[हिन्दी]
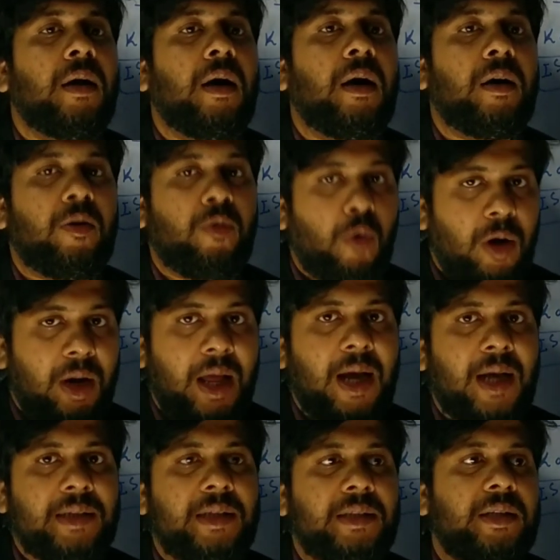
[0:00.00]

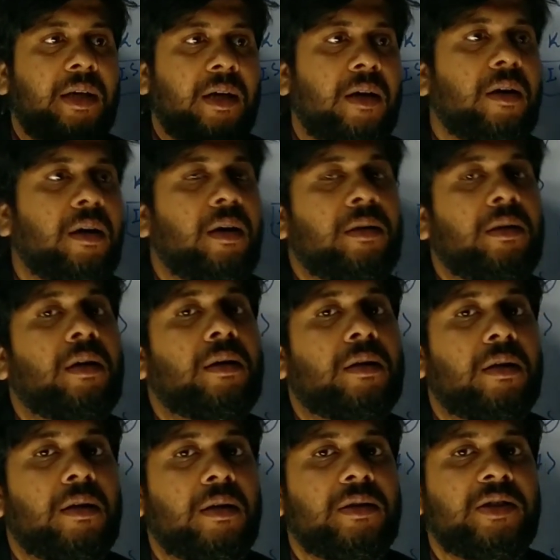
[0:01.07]
कोयला जैसे
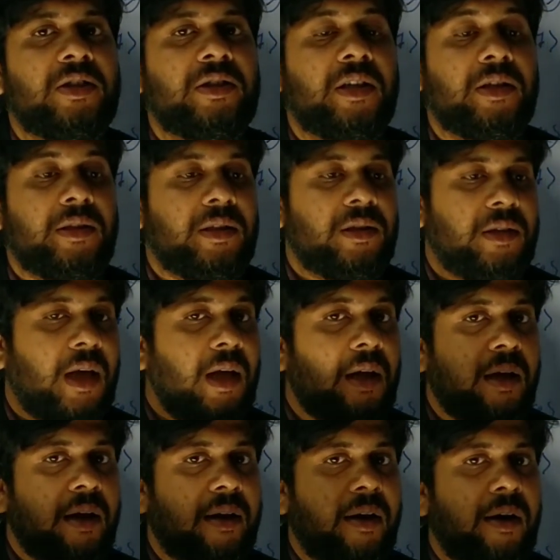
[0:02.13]
अदर चीज़ें जिसका
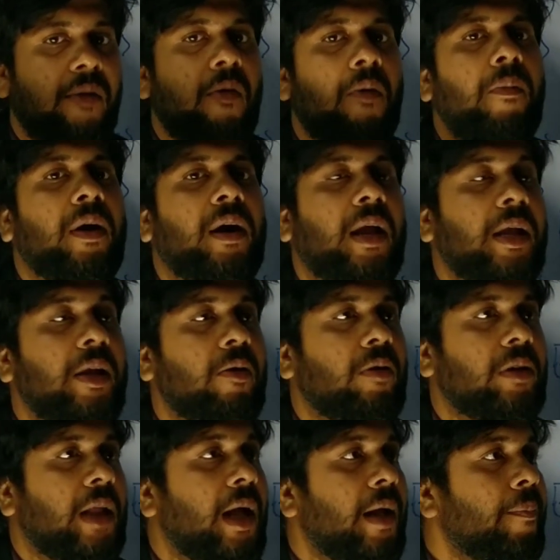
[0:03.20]
रिन्यूएबल नहीं
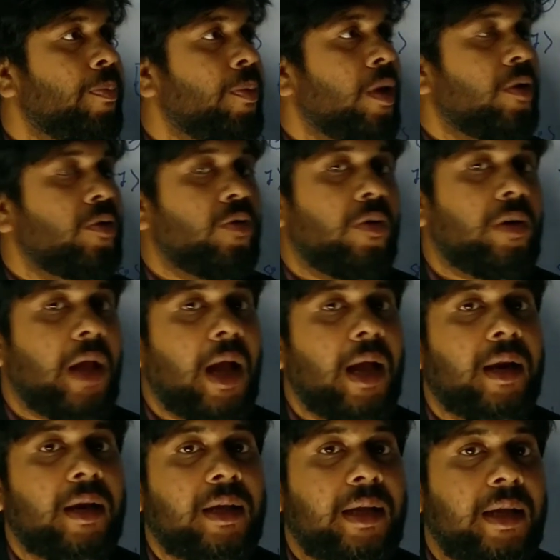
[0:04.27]
होता तो क्या
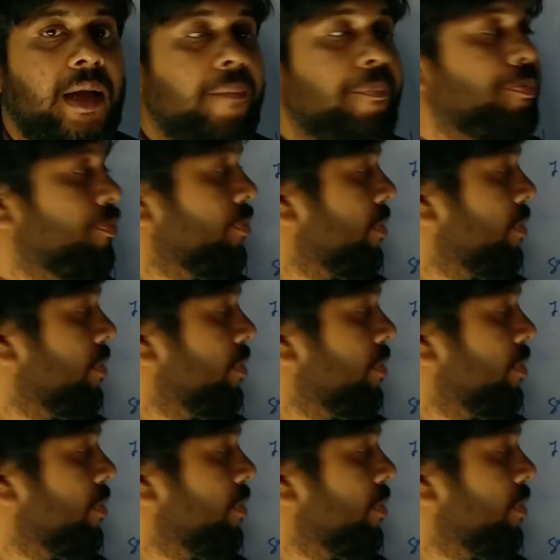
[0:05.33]
है ना कि ये